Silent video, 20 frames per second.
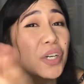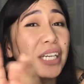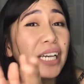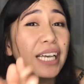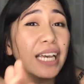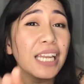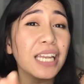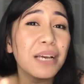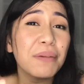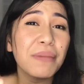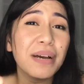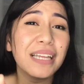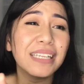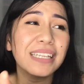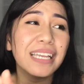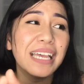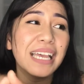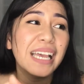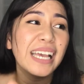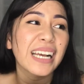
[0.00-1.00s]
kaya naman
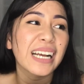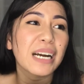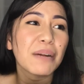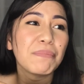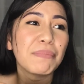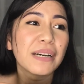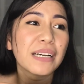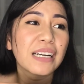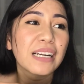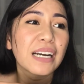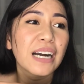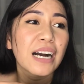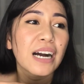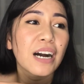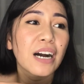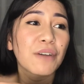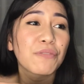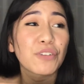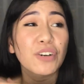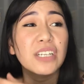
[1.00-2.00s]
kapag
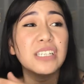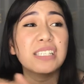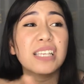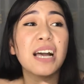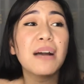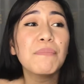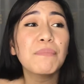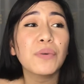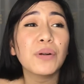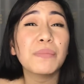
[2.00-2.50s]
ka, for example,